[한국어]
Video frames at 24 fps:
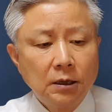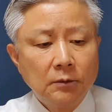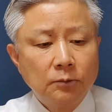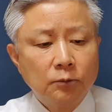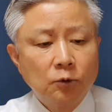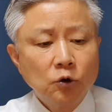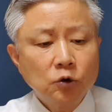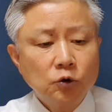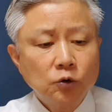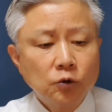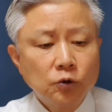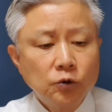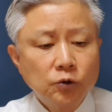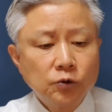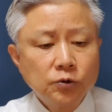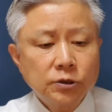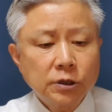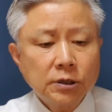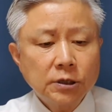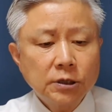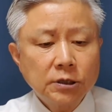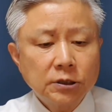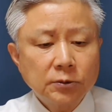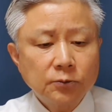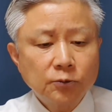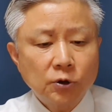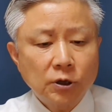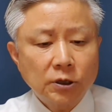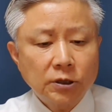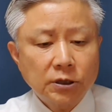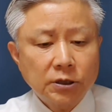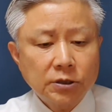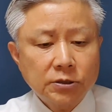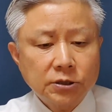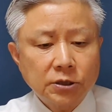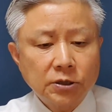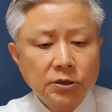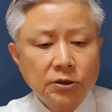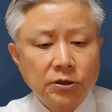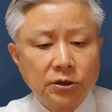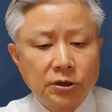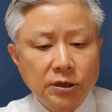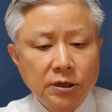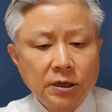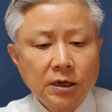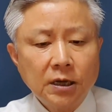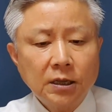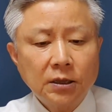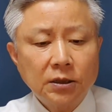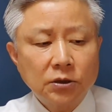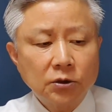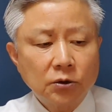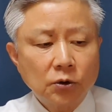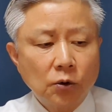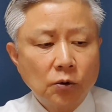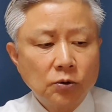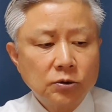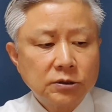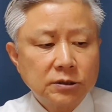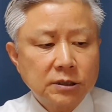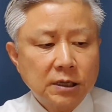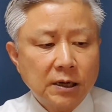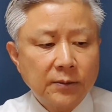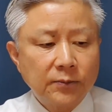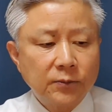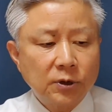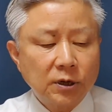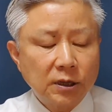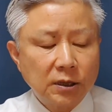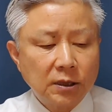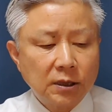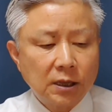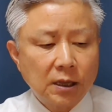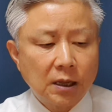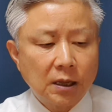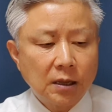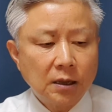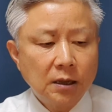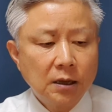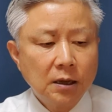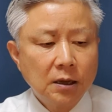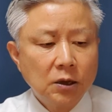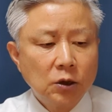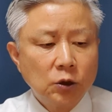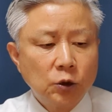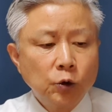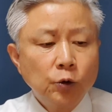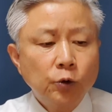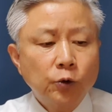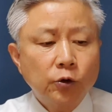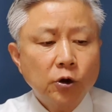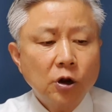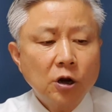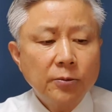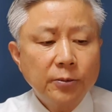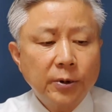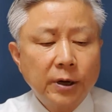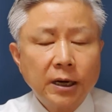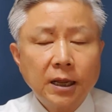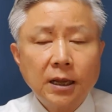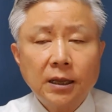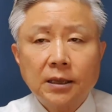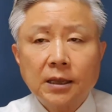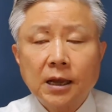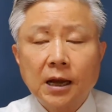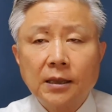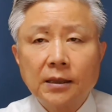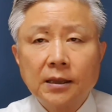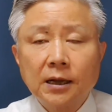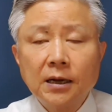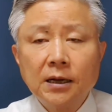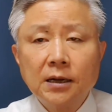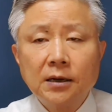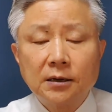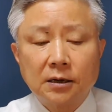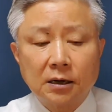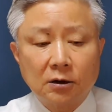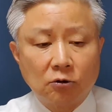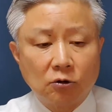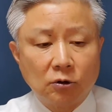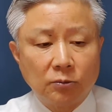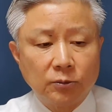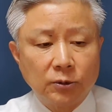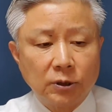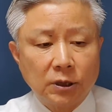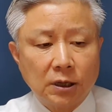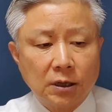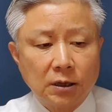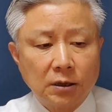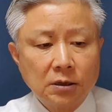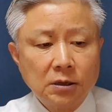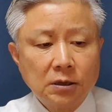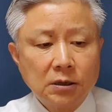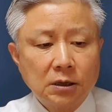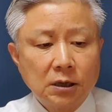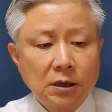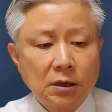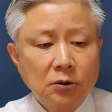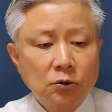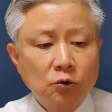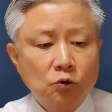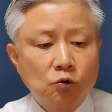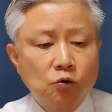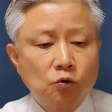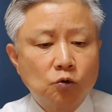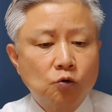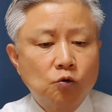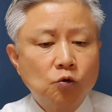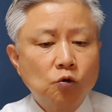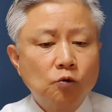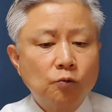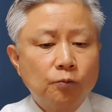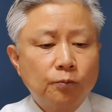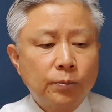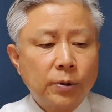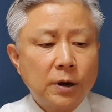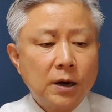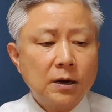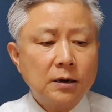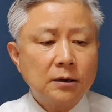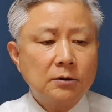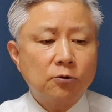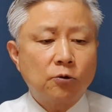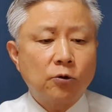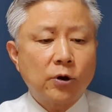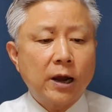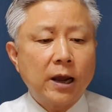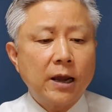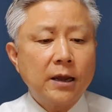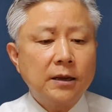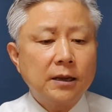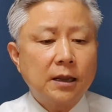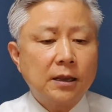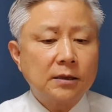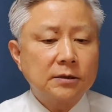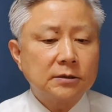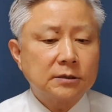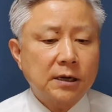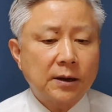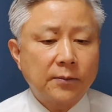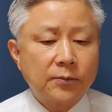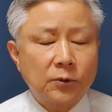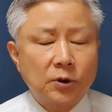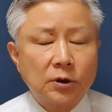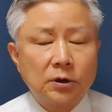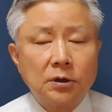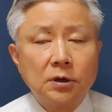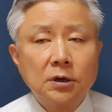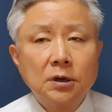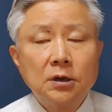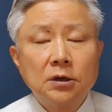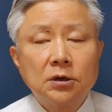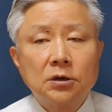모두 윤석열 정부가 들어선 뒤에 들어온 사람들인데 6개월 만에 다 날린 거라고 합니다. 그러니까 국방 라인에 있는 사람들